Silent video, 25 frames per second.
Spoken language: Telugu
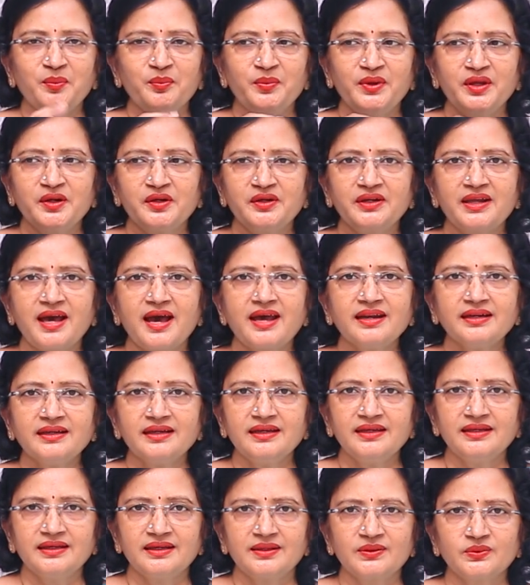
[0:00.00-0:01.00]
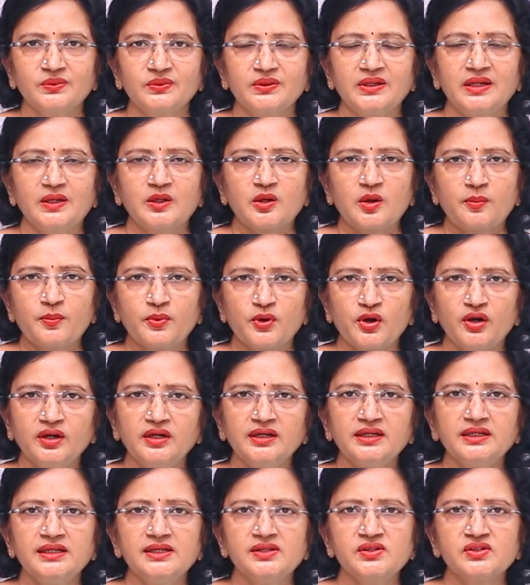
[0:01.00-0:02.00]
మీరు డార్క్ అయ్యారు నేను ఒక
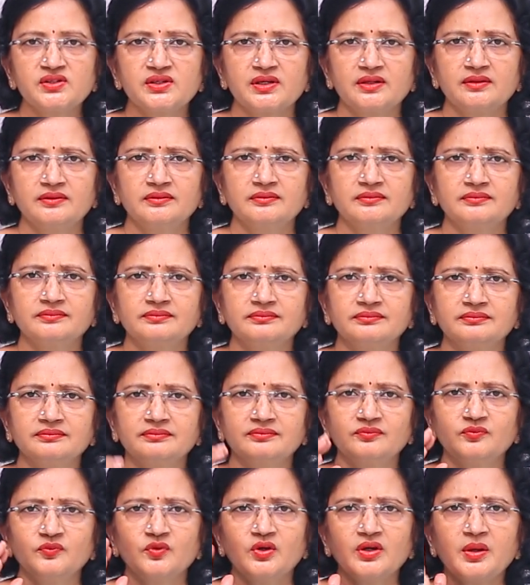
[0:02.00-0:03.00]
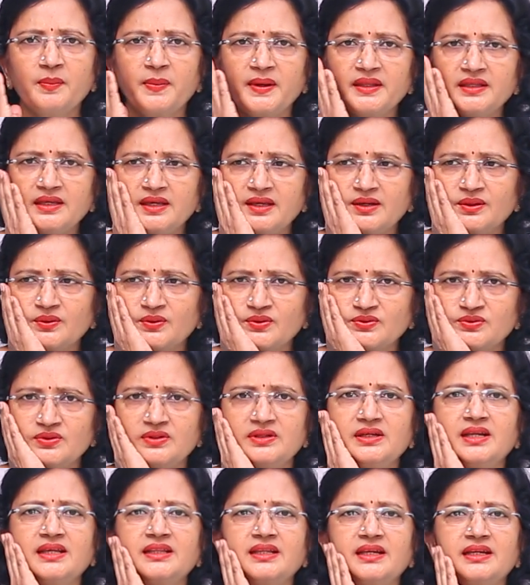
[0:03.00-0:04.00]
ప్రోడక్ట్ ఇచ్చాను ఒక పదిహేను రోజులు
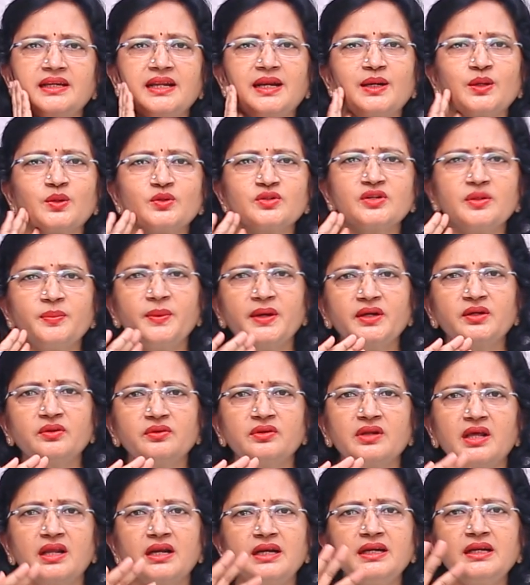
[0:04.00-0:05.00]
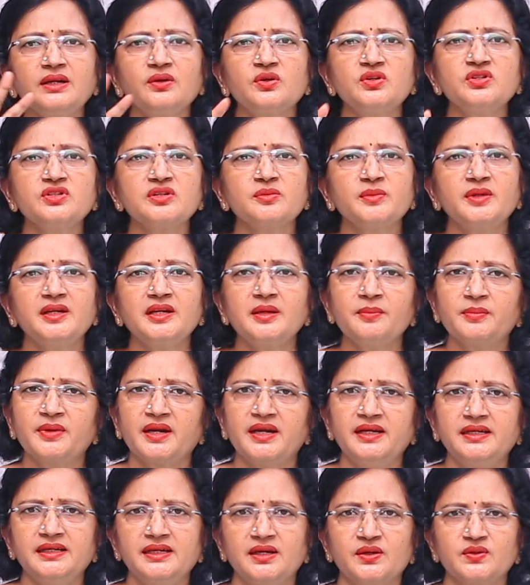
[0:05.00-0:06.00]
లేదా నెల రోజులు పెట్టుకున్నారంటే కొంచెమన్నా
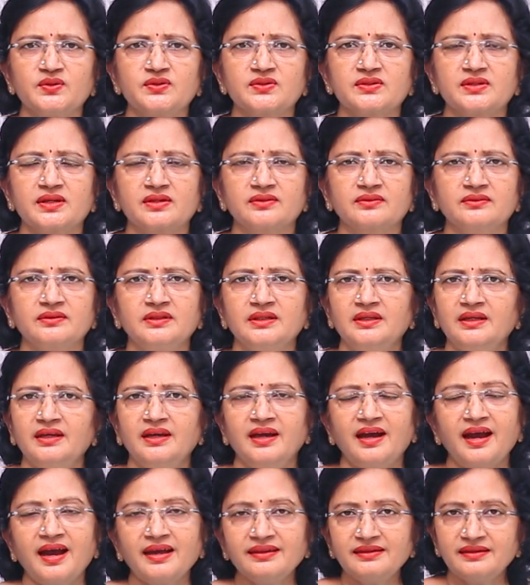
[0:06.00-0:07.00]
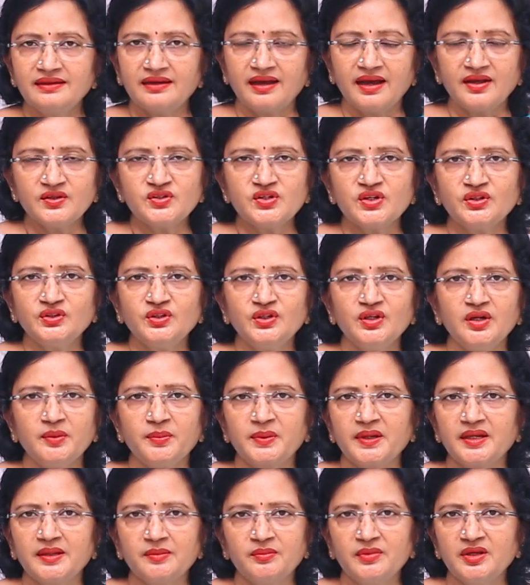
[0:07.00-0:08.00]
బ్రైట్గా వస్తారు అది నా చేతుల్లో
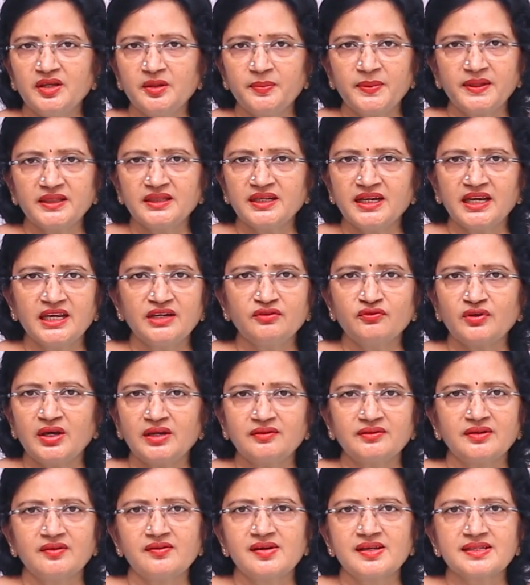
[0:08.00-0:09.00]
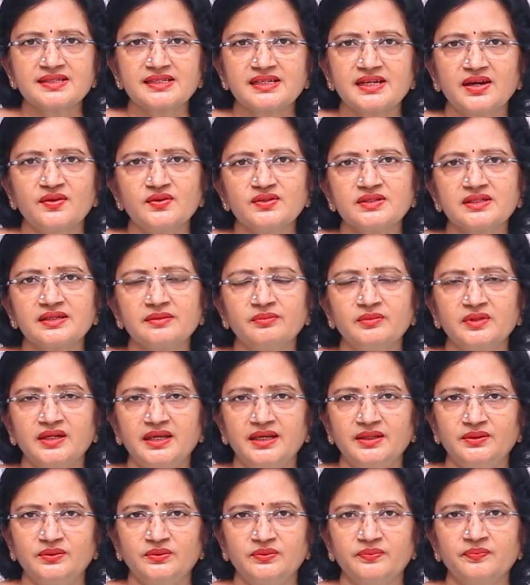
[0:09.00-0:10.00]
పని మీరు పెద్దగా ఇన్వాల్వ్ అవ్వాల్సిన అవసరం
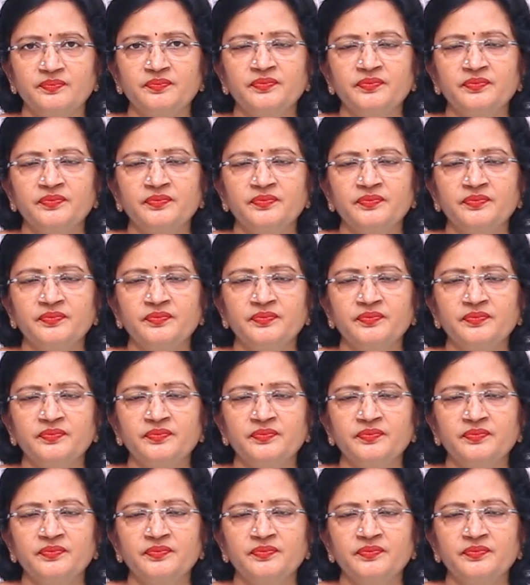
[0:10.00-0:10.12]
లేదు